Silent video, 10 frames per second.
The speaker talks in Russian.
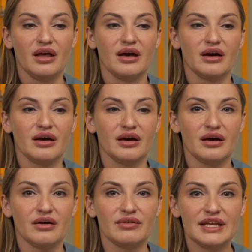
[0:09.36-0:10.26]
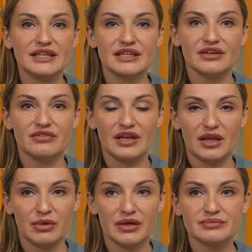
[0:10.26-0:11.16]
А, в летнее
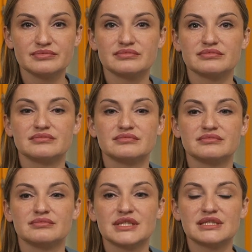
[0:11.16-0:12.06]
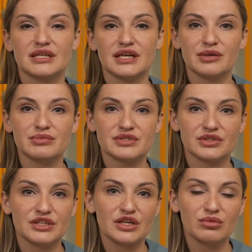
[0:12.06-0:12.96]
время мы
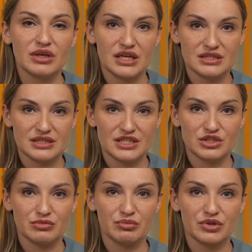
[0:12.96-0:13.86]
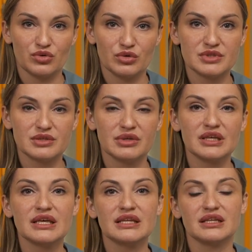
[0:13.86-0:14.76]
стараемся не гулять с нашими
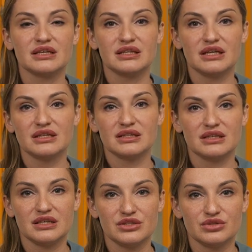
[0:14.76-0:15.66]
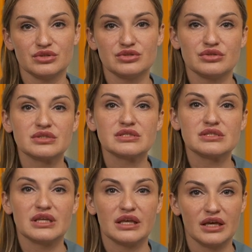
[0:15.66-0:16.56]
питомцами тогда, когда идет
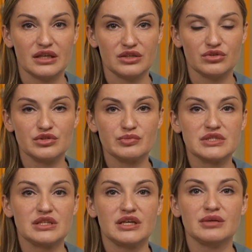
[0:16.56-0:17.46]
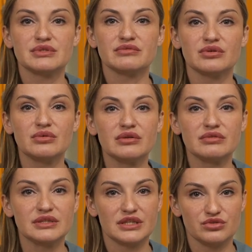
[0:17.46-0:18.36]
солнцестояние. То есть мы стараемся
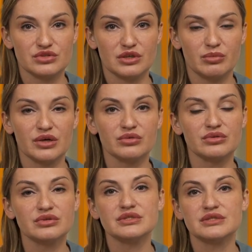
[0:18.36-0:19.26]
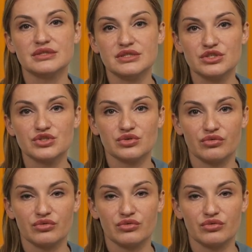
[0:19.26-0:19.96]
выгуливать нашу собаку до 10 часов